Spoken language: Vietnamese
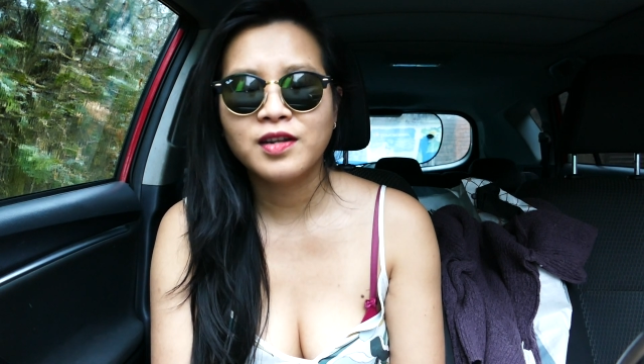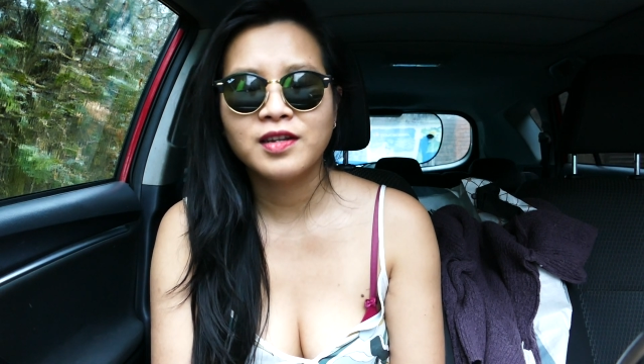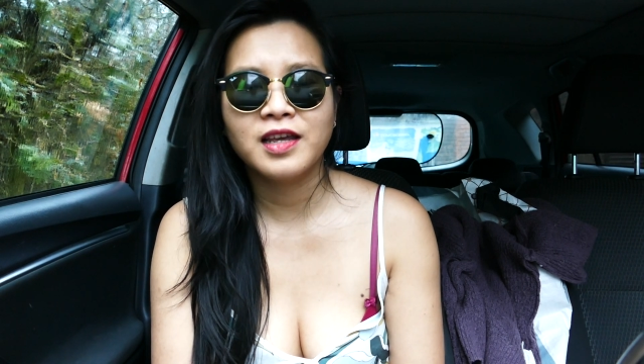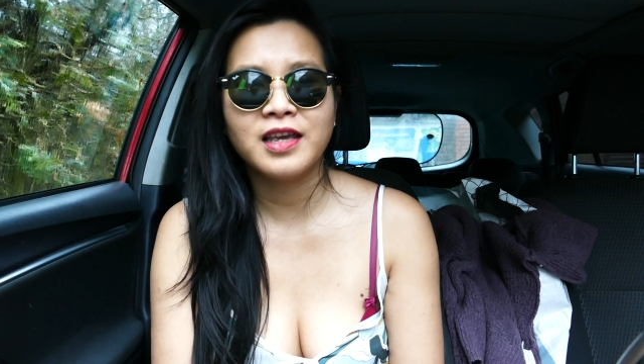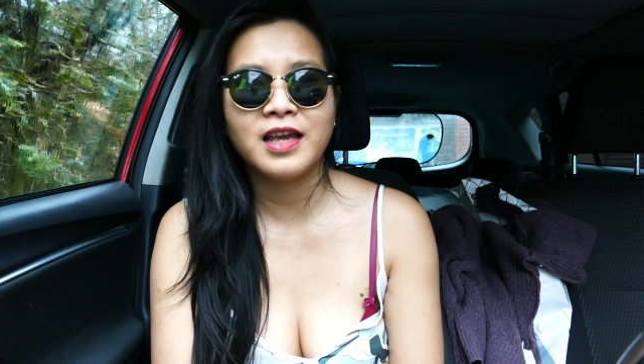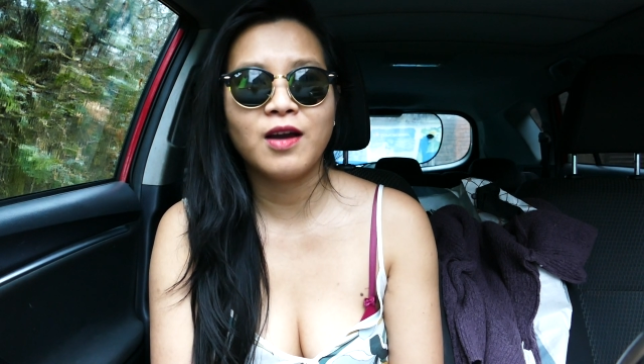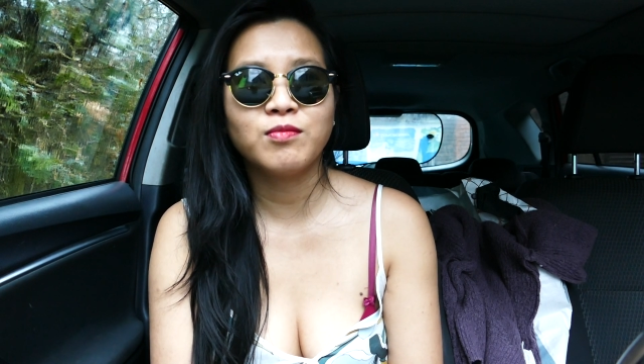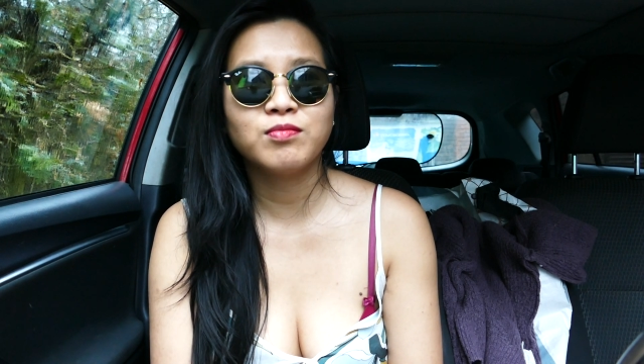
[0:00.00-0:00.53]

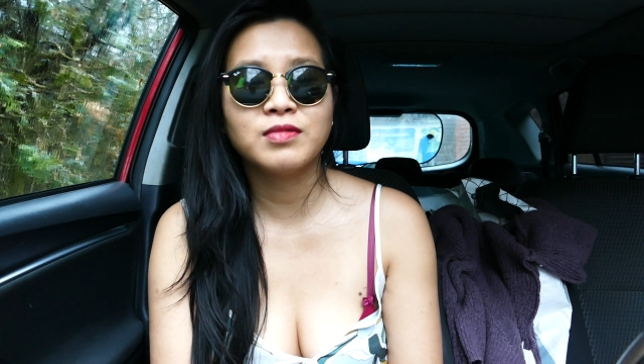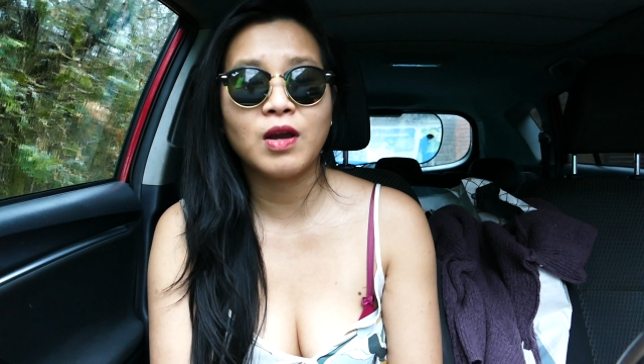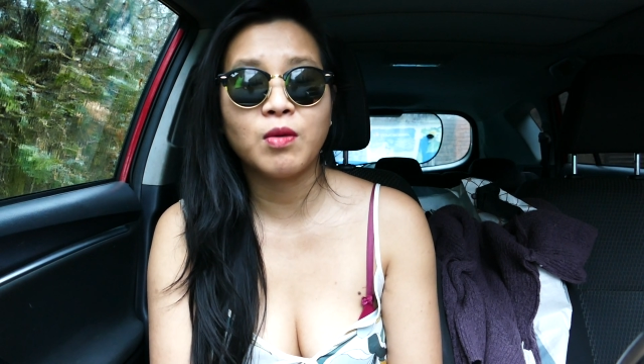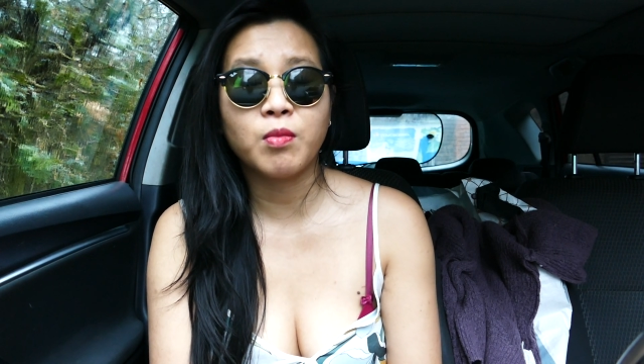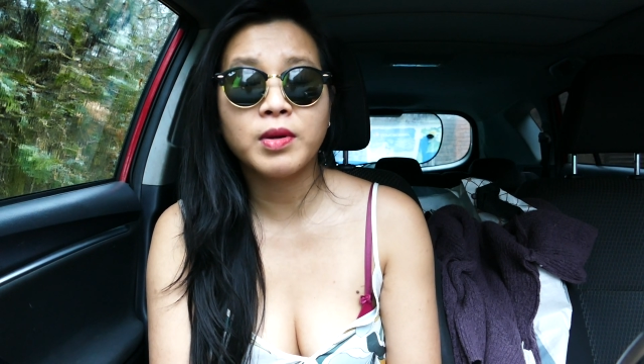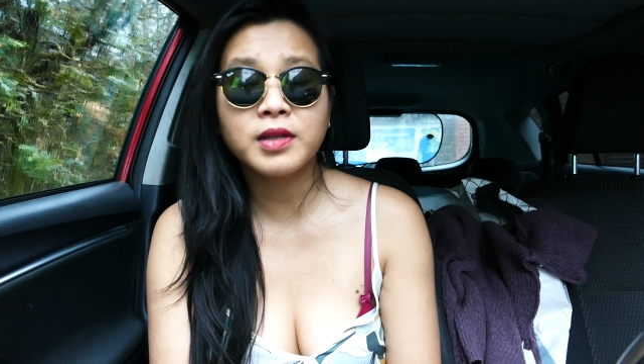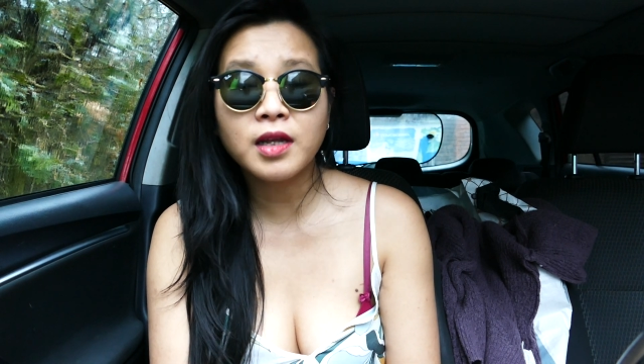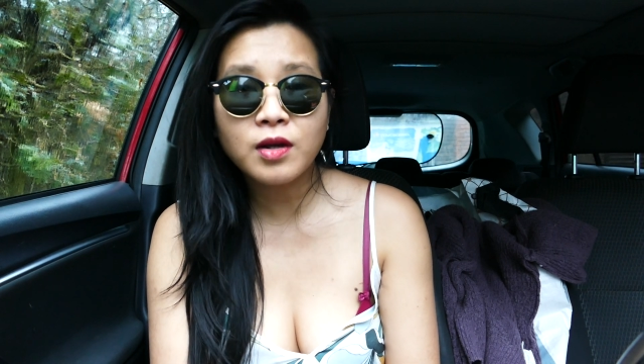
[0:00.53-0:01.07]
Thì ông
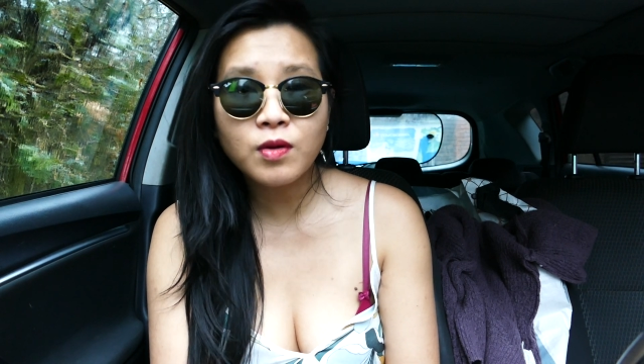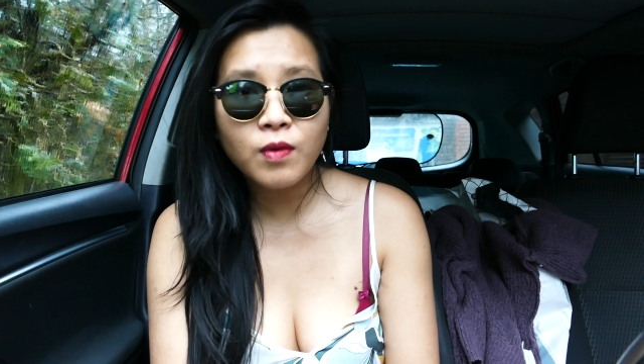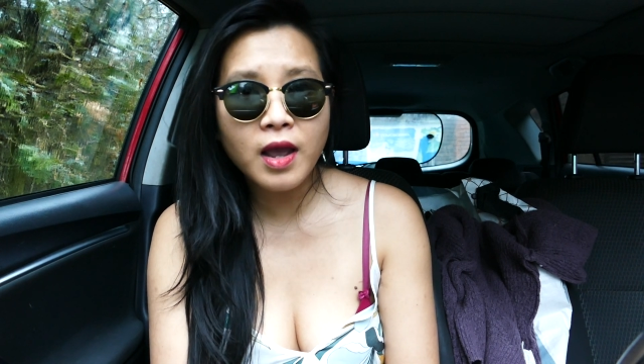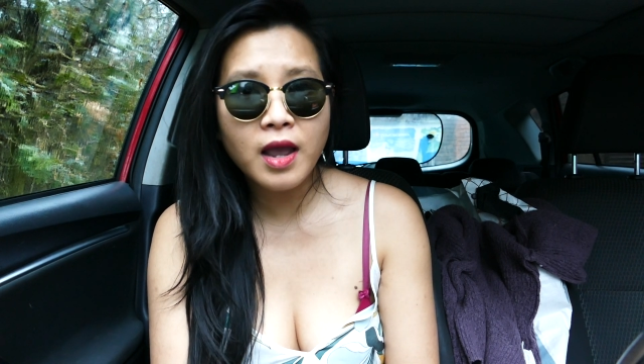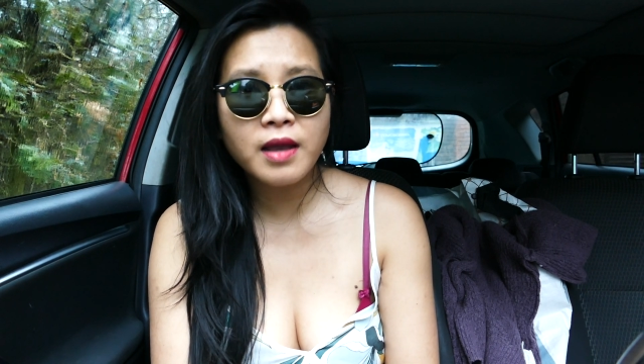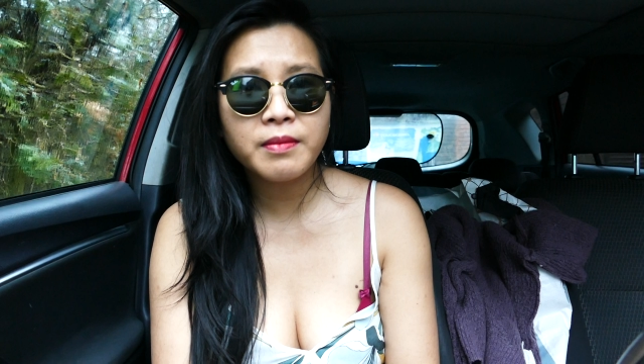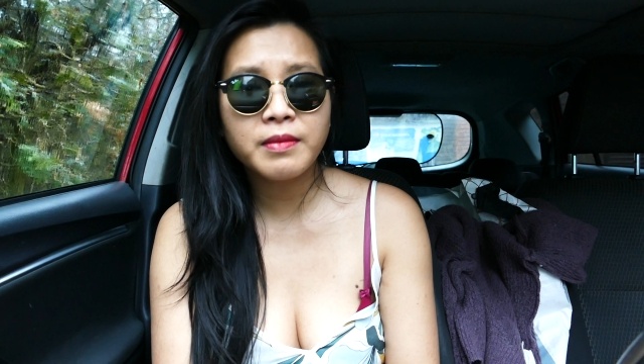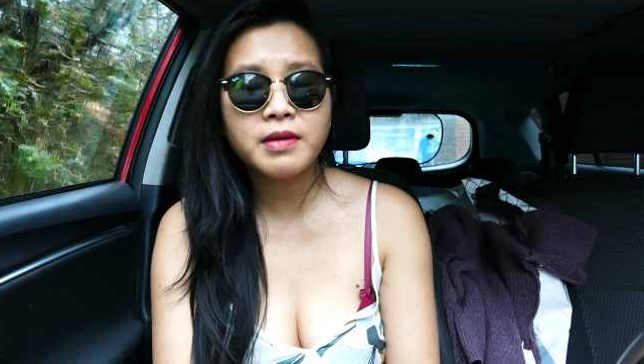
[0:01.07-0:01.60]
chồng mới tức
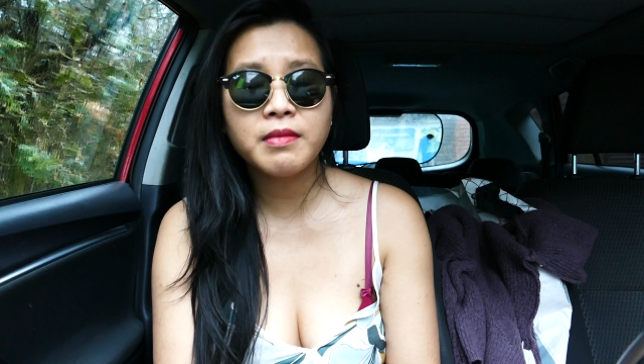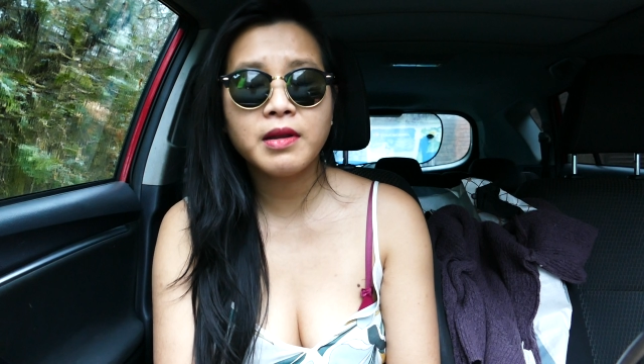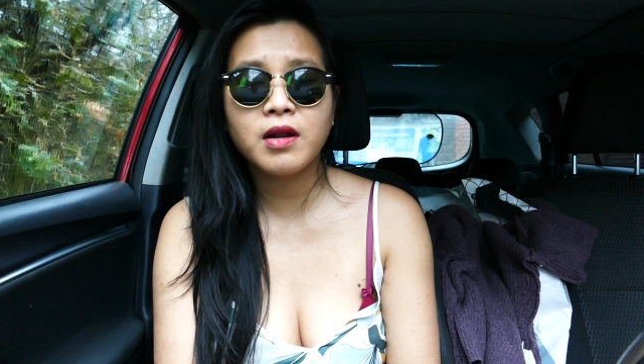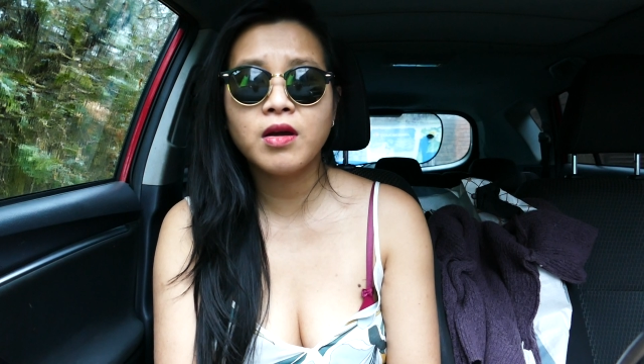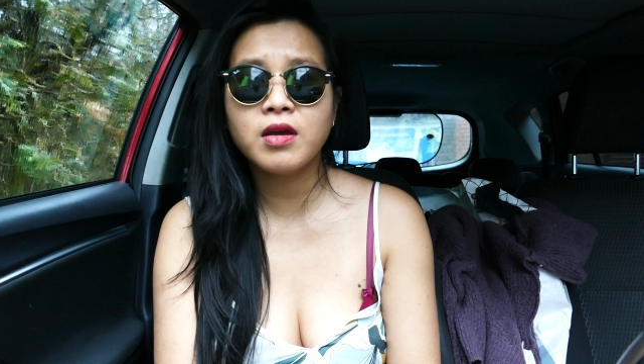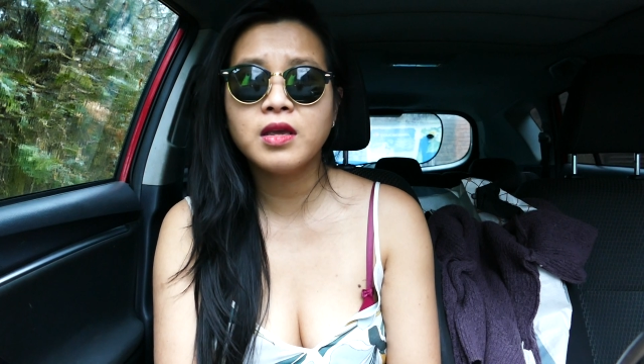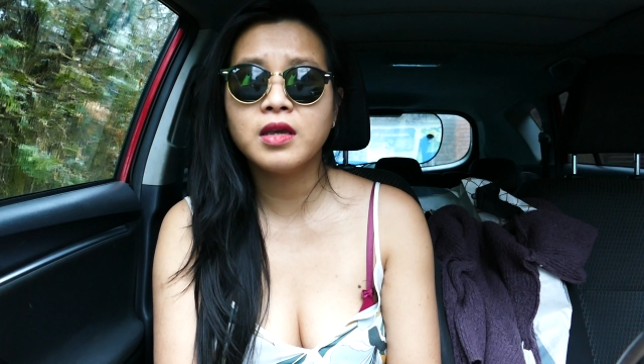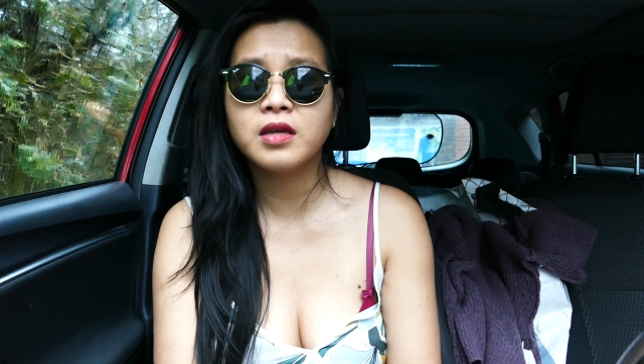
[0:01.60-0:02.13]
quá mới
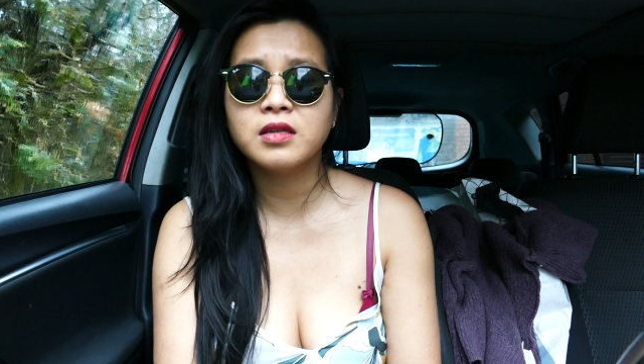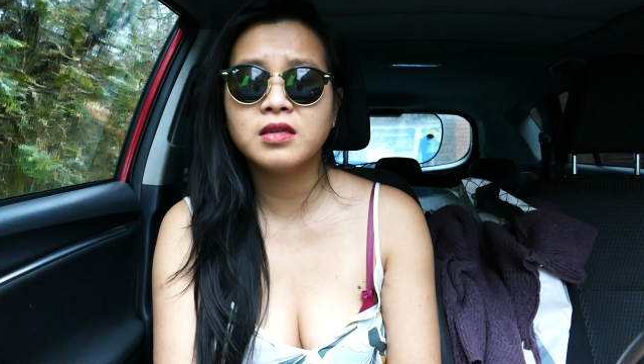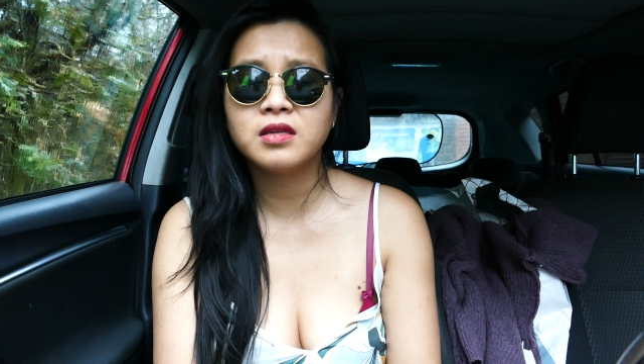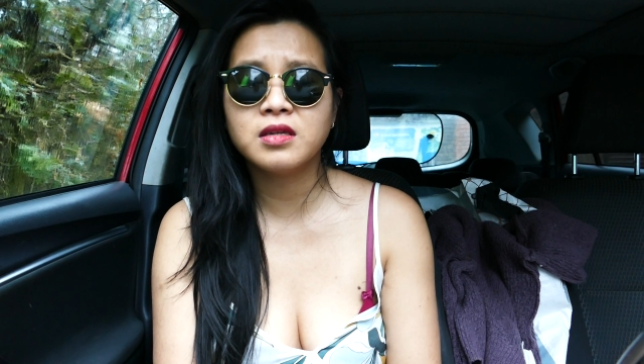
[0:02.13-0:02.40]
nói: